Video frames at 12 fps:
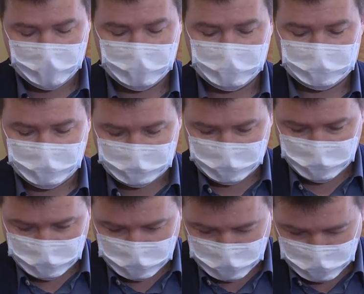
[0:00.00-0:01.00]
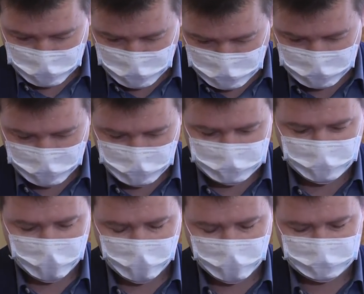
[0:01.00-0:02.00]
э, средства э, бюджета
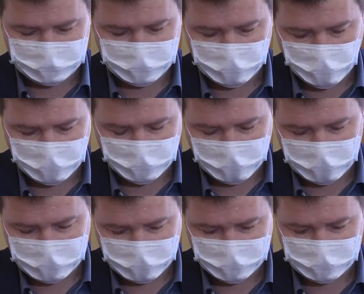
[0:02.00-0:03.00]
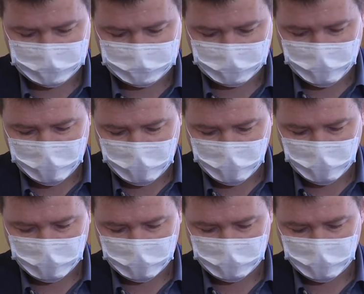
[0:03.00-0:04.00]
муниципального образования город Магадан 52
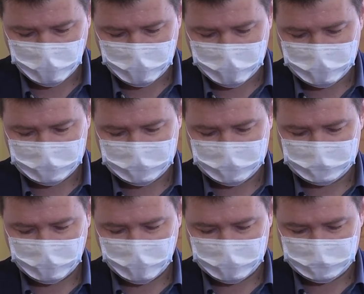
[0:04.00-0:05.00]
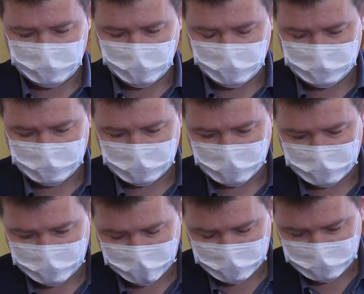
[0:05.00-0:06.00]
миллиона рублей, средства областного бюджета
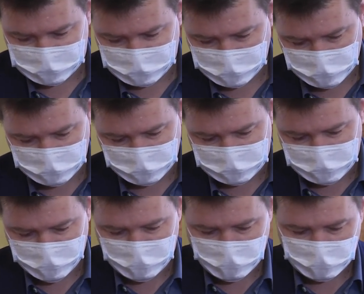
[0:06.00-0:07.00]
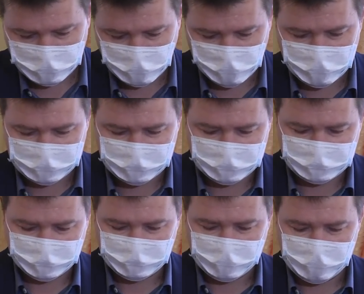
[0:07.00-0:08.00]
28,7 миллионов рублей,
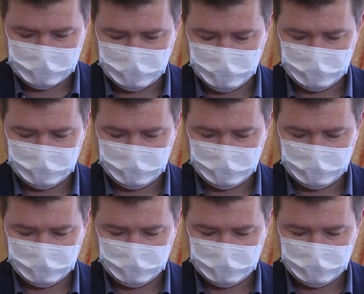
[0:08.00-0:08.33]
средства федерального